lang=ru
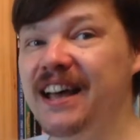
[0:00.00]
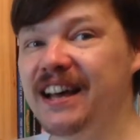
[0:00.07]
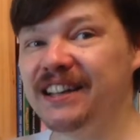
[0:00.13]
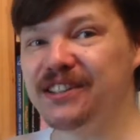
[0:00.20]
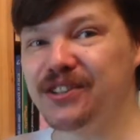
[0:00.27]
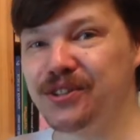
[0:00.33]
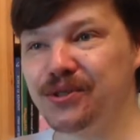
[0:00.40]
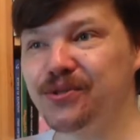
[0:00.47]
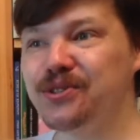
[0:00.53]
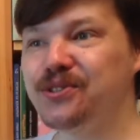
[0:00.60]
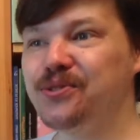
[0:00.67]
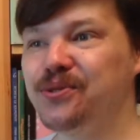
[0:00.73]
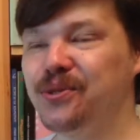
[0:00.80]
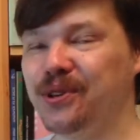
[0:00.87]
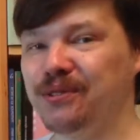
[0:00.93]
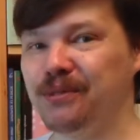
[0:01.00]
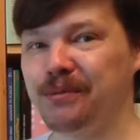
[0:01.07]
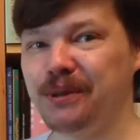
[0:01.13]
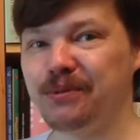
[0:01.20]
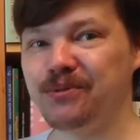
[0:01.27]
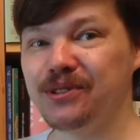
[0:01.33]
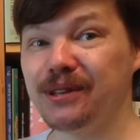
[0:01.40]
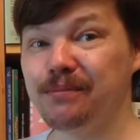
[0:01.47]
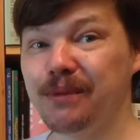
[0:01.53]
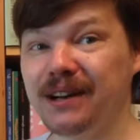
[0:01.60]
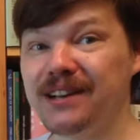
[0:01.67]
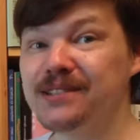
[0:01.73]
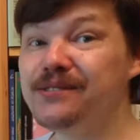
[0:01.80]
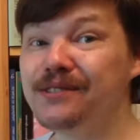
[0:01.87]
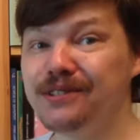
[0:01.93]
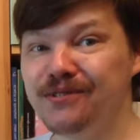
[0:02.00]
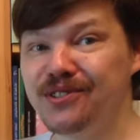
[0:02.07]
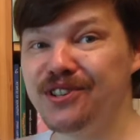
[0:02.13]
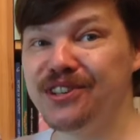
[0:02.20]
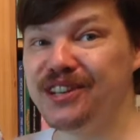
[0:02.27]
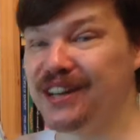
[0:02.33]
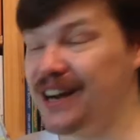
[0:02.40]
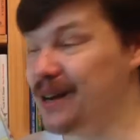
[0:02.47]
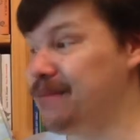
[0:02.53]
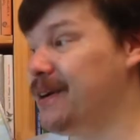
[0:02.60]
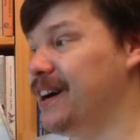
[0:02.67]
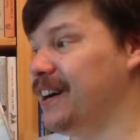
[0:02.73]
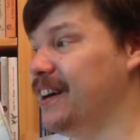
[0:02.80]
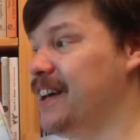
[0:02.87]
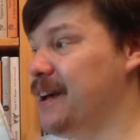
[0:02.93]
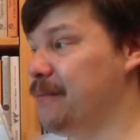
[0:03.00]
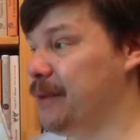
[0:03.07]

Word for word: Это же тоже здорово, потому что он показывает движение кальмара.